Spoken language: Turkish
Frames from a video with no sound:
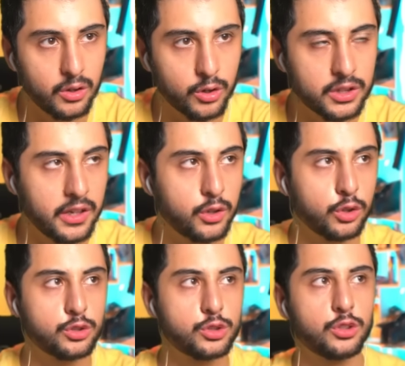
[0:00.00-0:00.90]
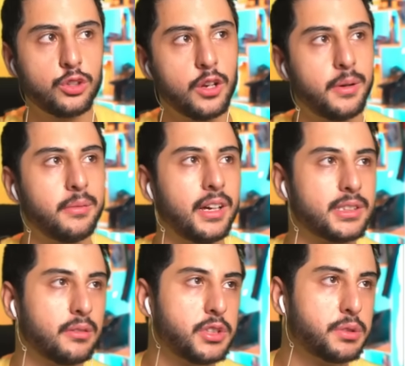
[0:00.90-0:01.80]
Orada ne konuştuğunu görmem
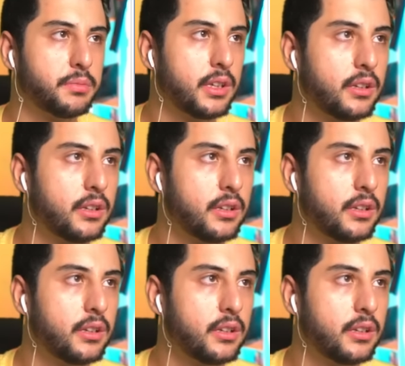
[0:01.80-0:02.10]
lazım onu şimdi.